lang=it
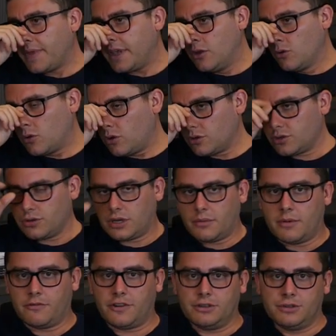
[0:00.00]
In un corso che
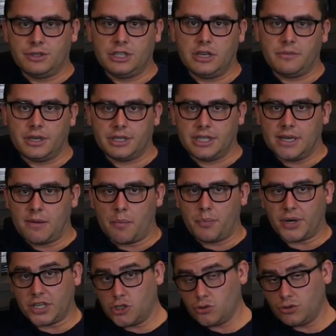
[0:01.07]
abbiamo fatto insieme che si chiama
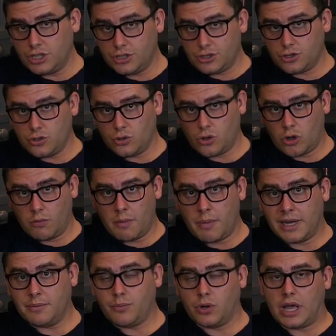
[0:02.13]
Pregiudizio, come
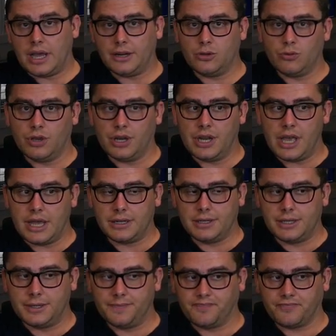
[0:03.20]
manipolare i tuoi
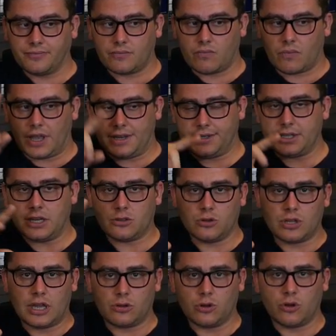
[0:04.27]
clienti, che è
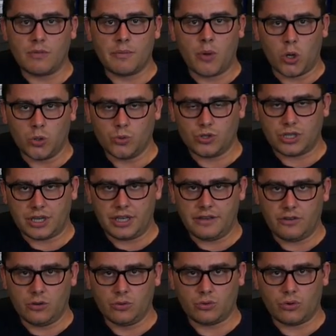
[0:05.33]
stato dato come bonus a chi
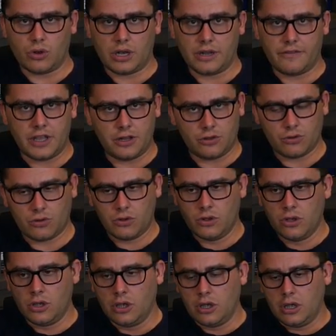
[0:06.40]
è venuto all'evento
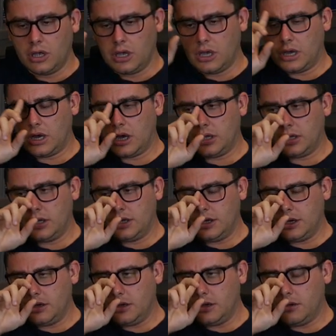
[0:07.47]
eh,
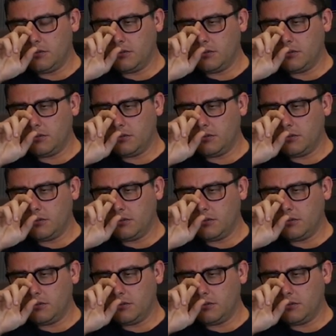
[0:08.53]
di,